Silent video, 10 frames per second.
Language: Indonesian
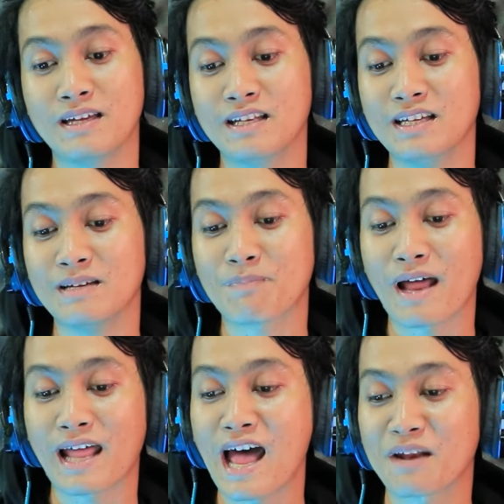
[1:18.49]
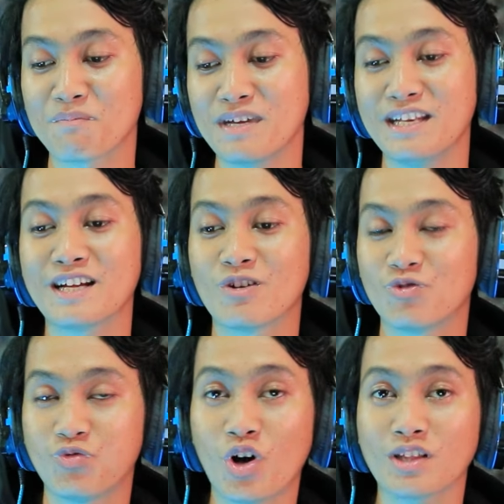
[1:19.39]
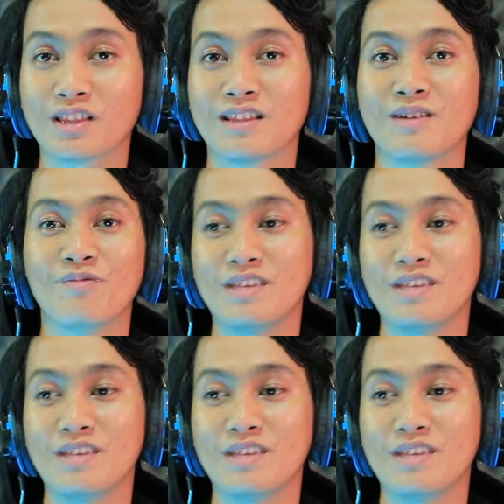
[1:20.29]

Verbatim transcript: ini para army ini ngevote